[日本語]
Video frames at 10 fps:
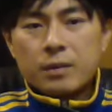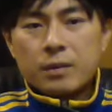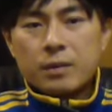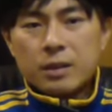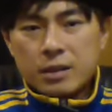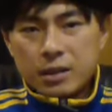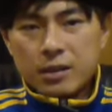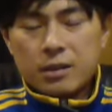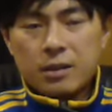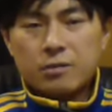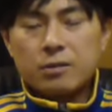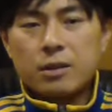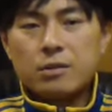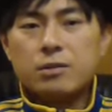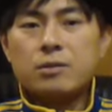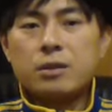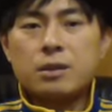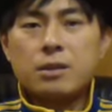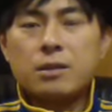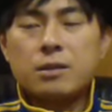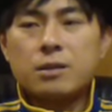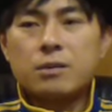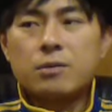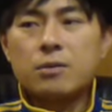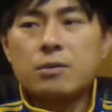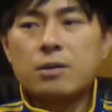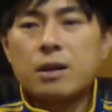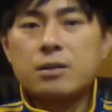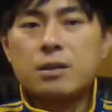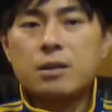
意識してるっていうふうにこの勘違い